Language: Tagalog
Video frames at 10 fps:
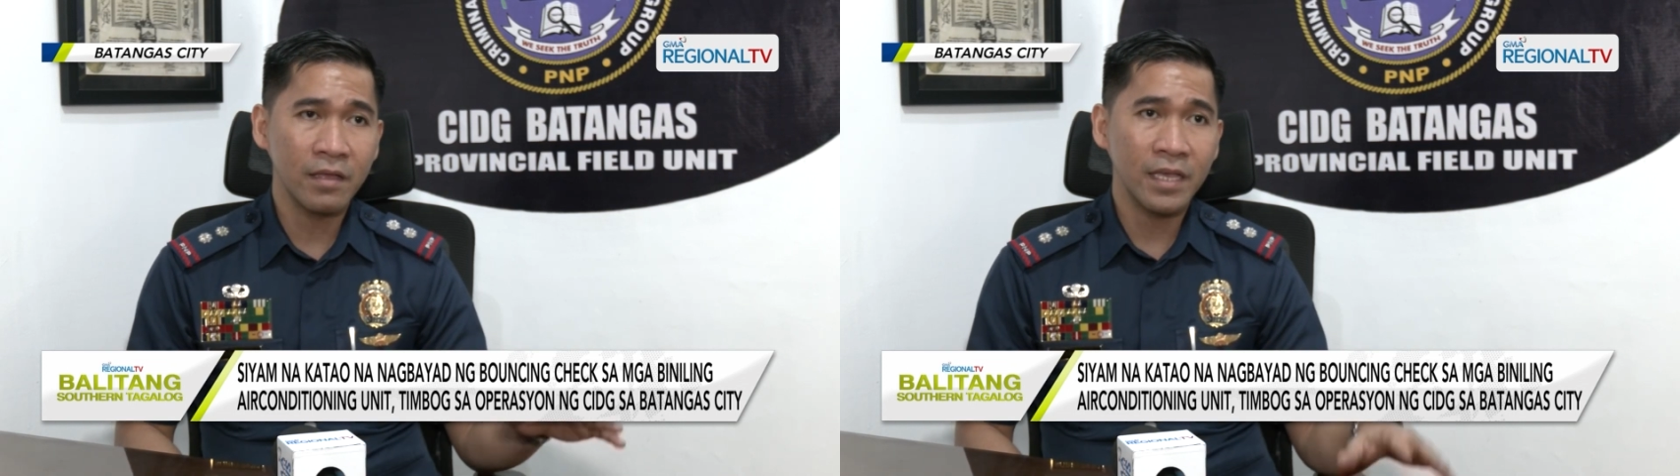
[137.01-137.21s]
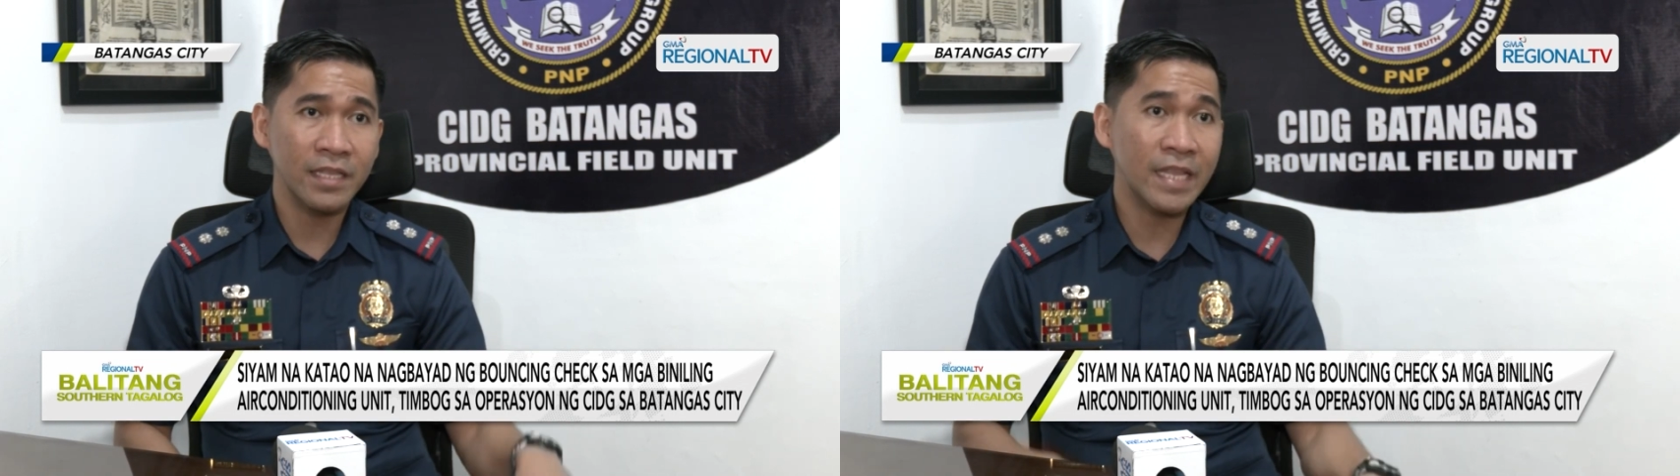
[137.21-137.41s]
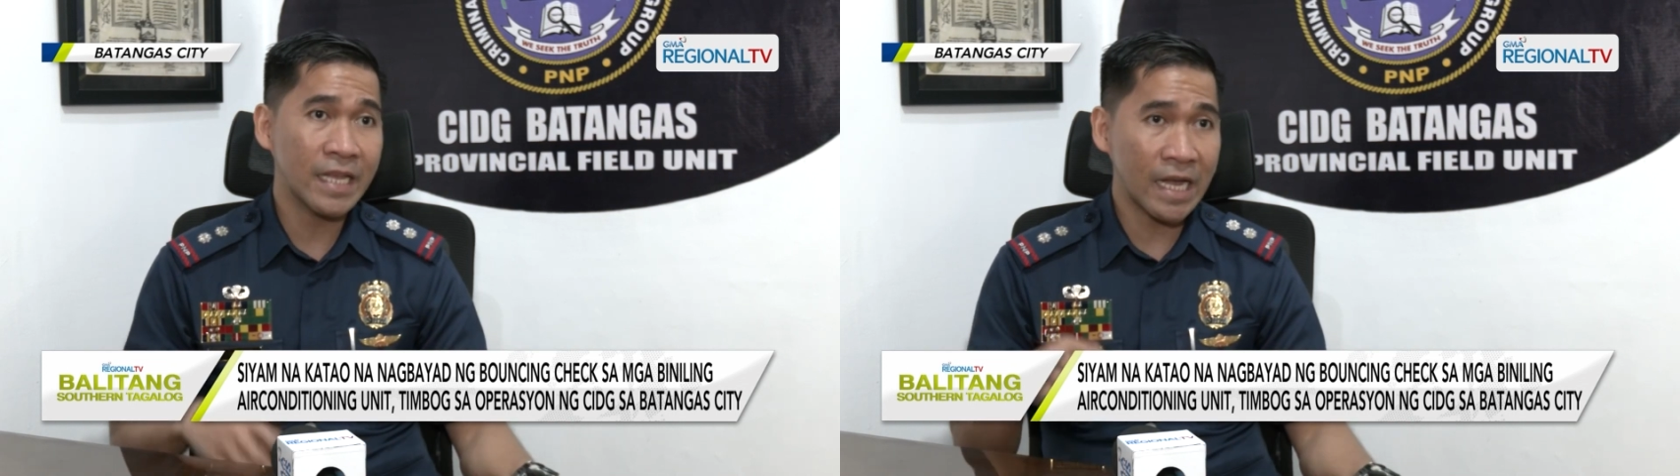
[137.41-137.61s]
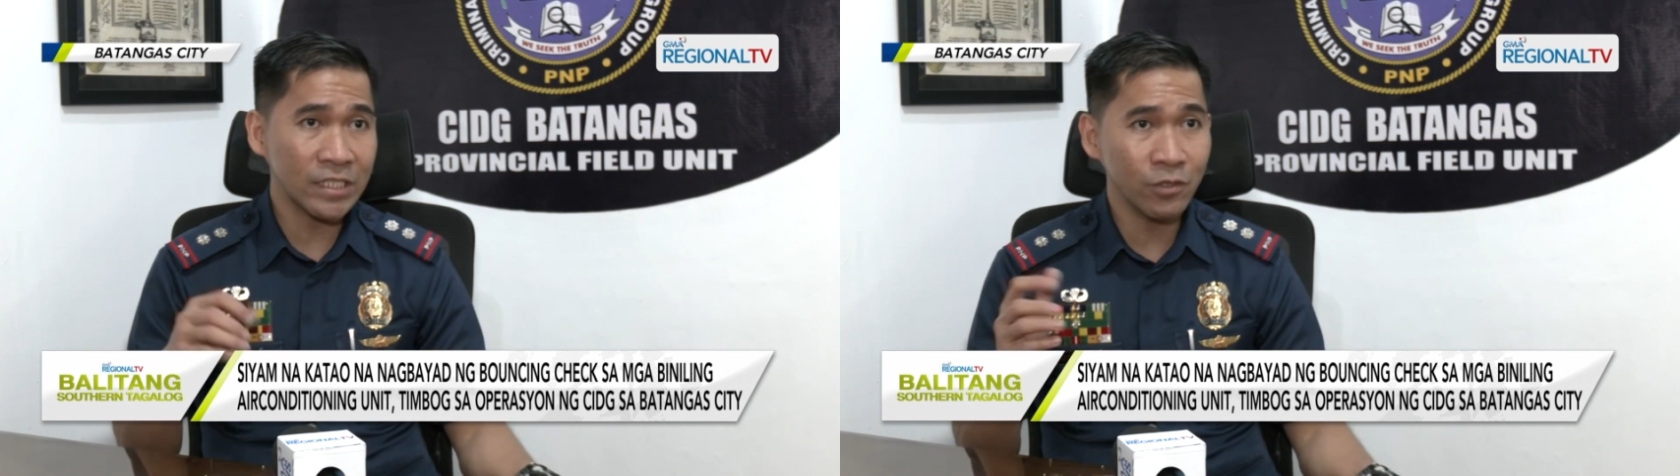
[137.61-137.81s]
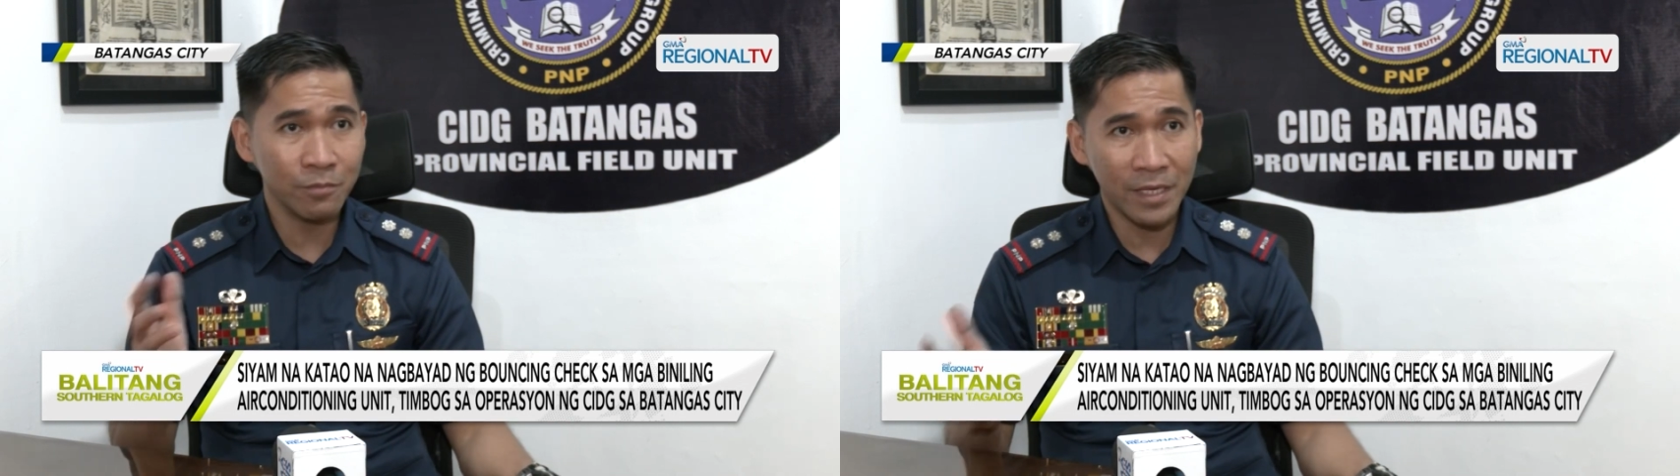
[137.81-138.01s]
hindi
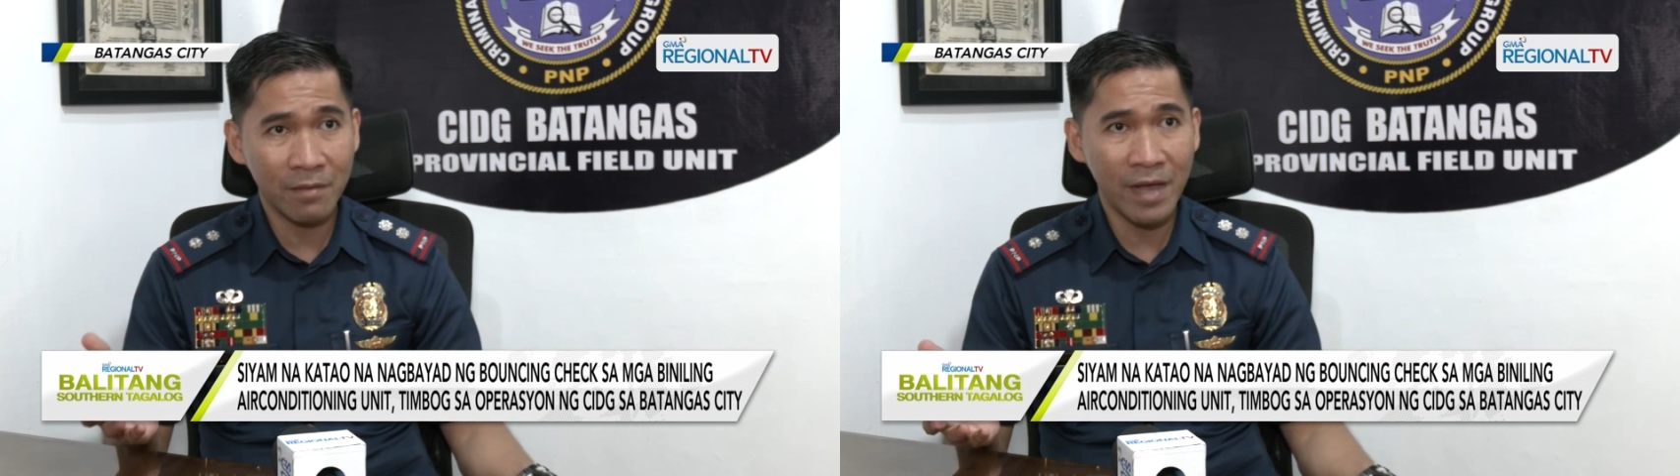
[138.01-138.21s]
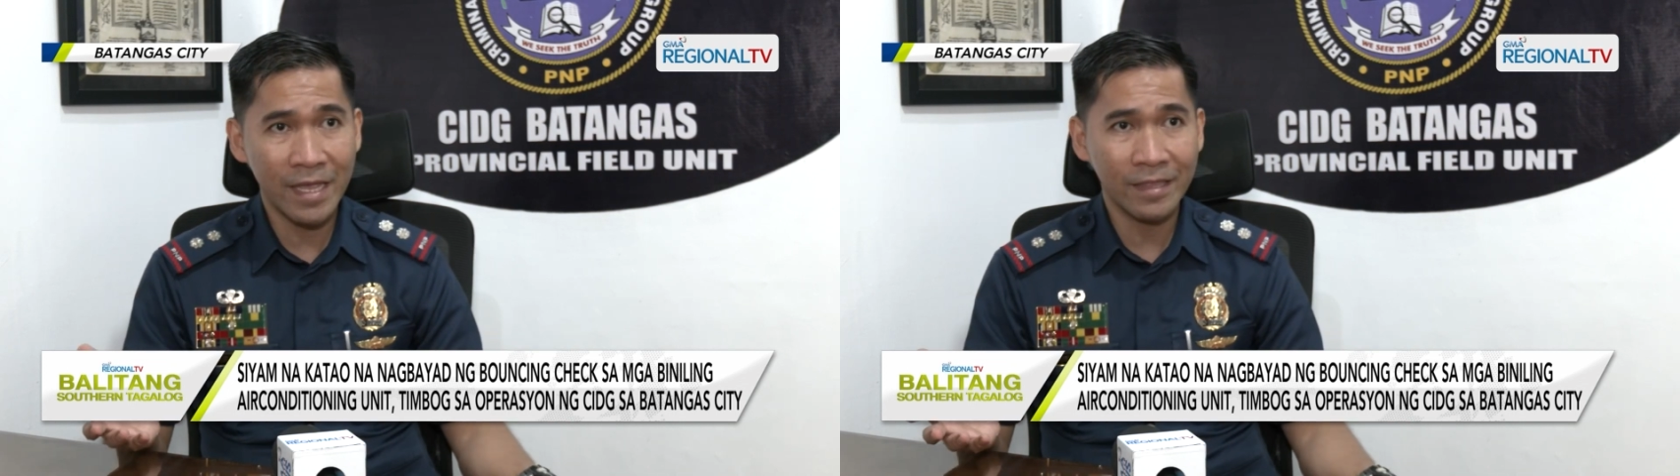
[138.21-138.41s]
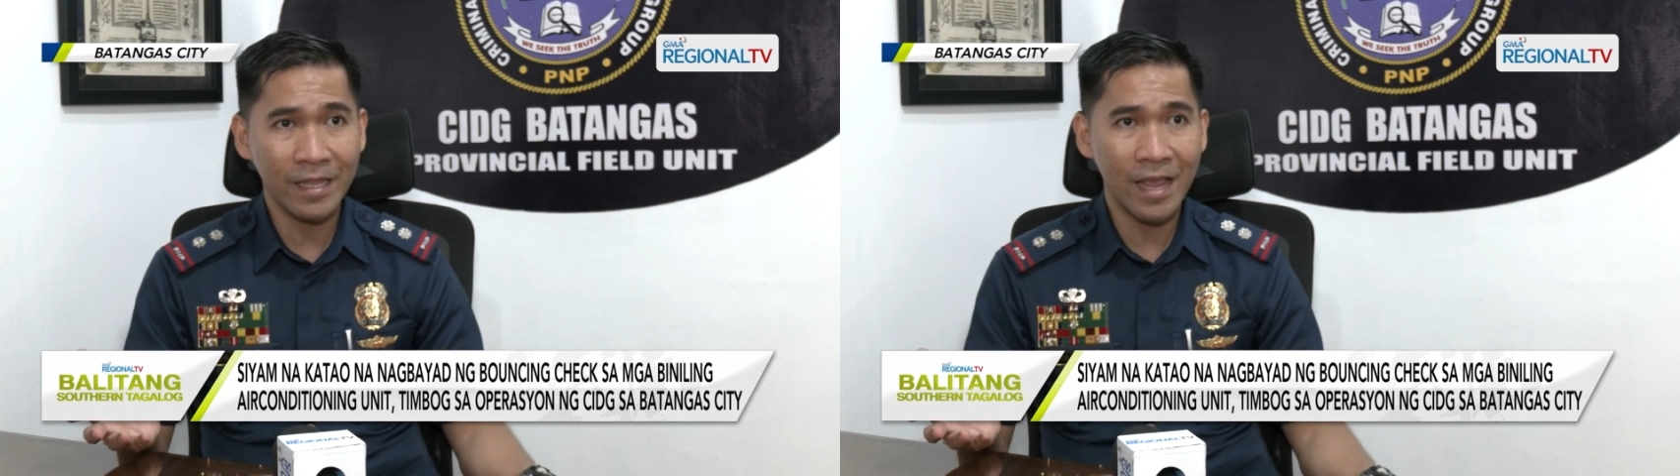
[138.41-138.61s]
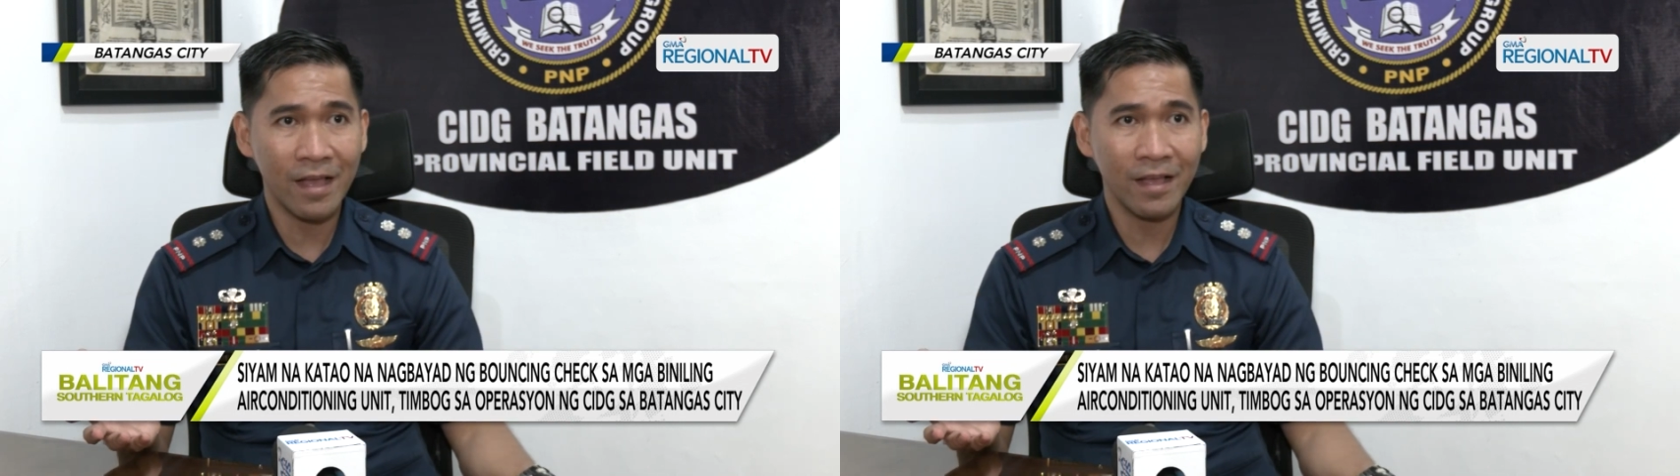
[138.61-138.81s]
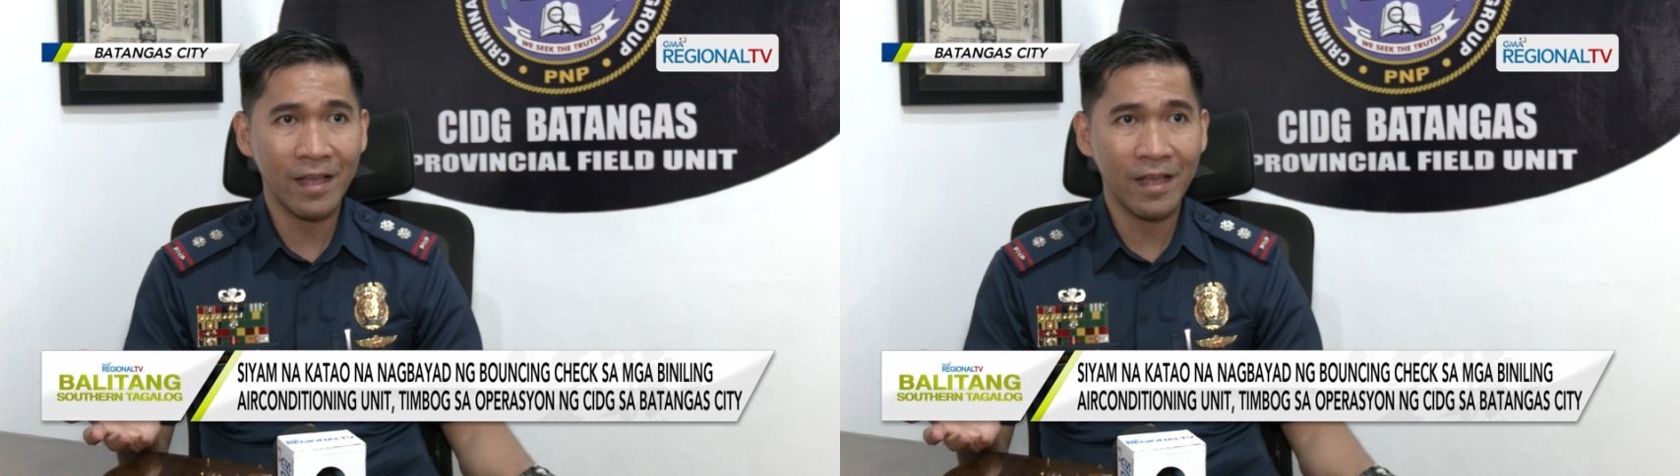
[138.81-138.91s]
cash yung binabayad nila.